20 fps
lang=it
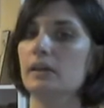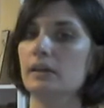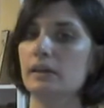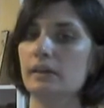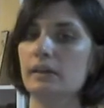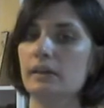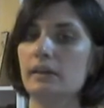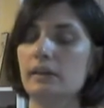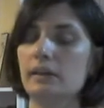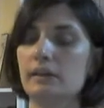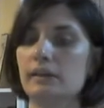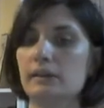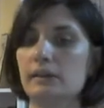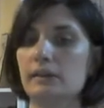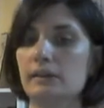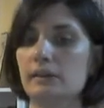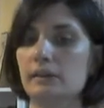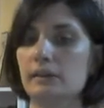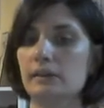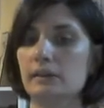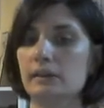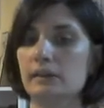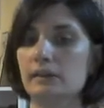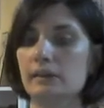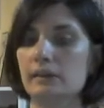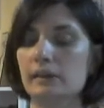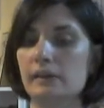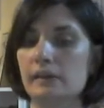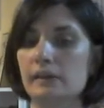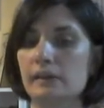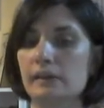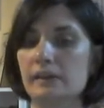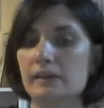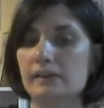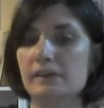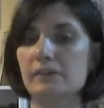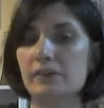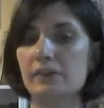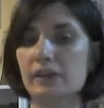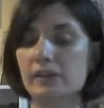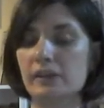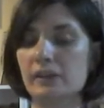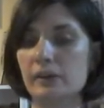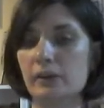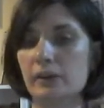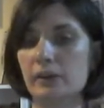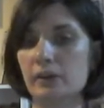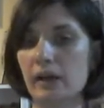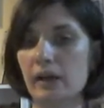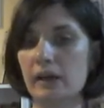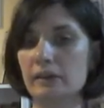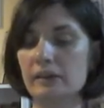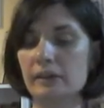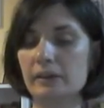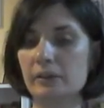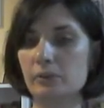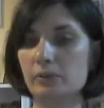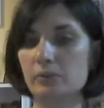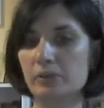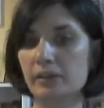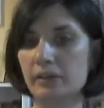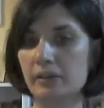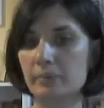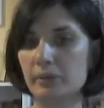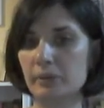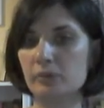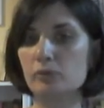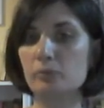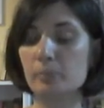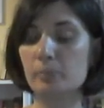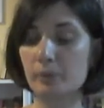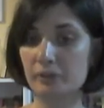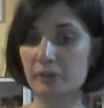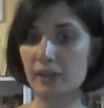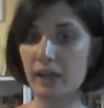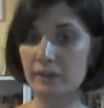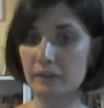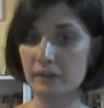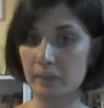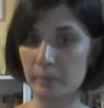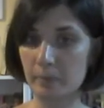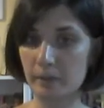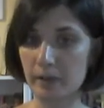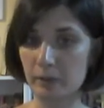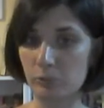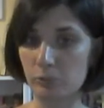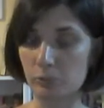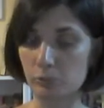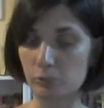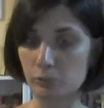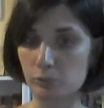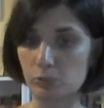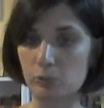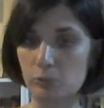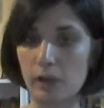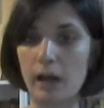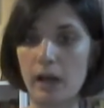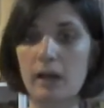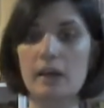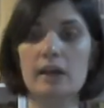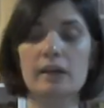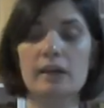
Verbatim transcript: e, e, ne diviene anche un elemento importante per la cultura,